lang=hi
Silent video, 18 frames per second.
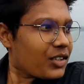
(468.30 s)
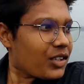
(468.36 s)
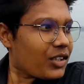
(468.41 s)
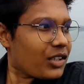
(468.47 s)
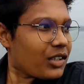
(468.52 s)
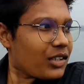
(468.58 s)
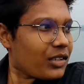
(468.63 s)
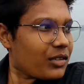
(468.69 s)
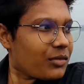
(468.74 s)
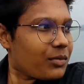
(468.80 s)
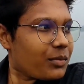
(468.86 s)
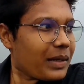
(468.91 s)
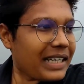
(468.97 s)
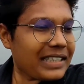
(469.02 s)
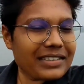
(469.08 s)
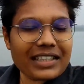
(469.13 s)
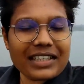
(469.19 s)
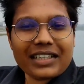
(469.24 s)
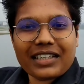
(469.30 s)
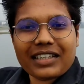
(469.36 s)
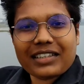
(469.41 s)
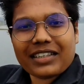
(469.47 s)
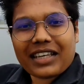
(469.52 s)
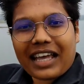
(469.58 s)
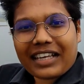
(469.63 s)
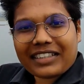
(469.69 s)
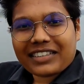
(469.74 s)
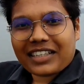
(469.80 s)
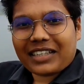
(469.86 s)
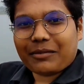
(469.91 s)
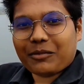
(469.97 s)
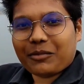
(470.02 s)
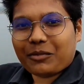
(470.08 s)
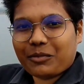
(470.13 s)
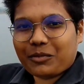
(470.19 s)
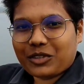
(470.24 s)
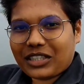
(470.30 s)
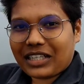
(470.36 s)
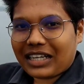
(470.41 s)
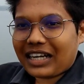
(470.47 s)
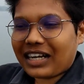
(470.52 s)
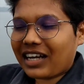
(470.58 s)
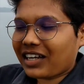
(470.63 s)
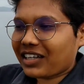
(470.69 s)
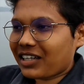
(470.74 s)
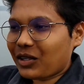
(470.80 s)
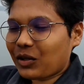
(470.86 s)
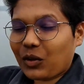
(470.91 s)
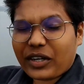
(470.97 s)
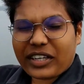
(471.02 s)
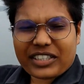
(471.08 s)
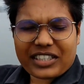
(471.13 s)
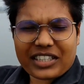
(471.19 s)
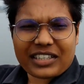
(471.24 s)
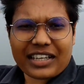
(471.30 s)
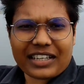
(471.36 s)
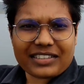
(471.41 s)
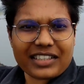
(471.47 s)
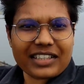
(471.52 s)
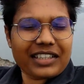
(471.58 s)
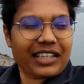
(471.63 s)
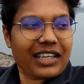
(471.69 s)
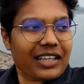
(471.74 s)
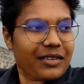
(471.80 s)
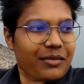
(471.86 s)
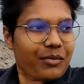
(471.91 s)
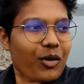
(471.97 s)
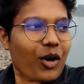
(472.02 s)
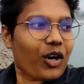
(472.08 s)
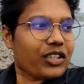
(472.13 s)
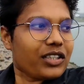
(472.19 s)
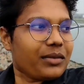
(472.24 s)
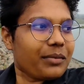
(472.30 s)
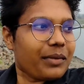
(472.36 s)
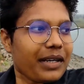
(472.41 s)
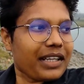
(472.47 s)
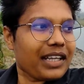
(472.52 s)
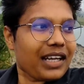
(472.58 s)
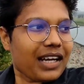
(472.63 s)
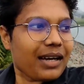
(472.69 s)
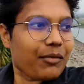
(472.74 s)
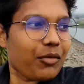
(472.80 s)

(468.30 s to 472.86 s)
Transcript: तो वैसे ही ऐसे ही मुझे लगा कि लोकेशन ऐसा ही है बहुत ही बढ़िया